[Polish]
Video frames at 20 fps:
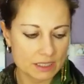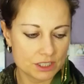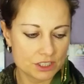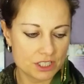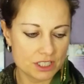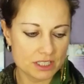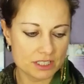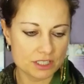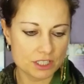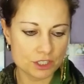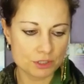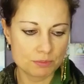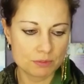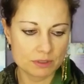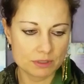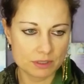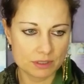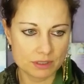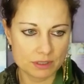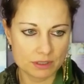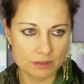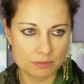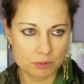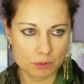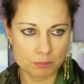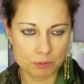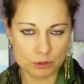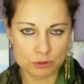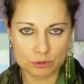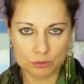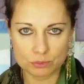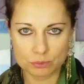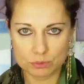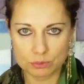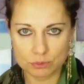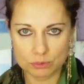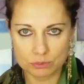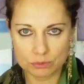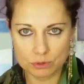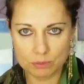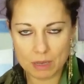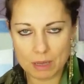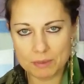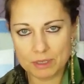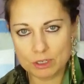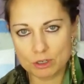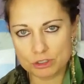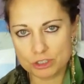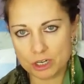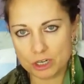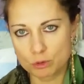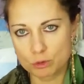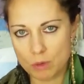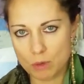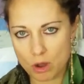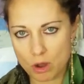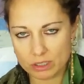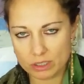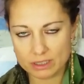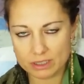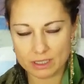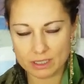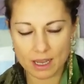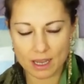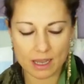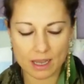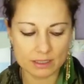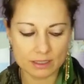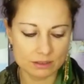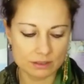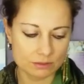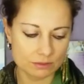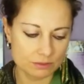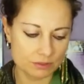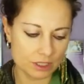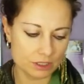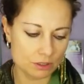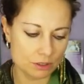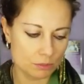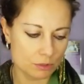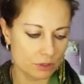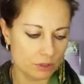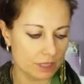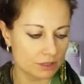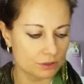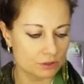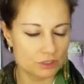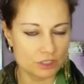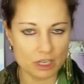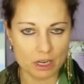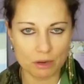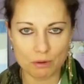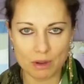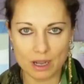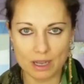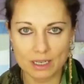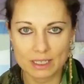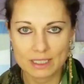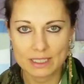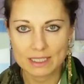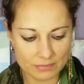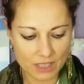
gdzie jesteśmy po prostu, no mamy gorsze humory, tak, no wiadomo jak to działa.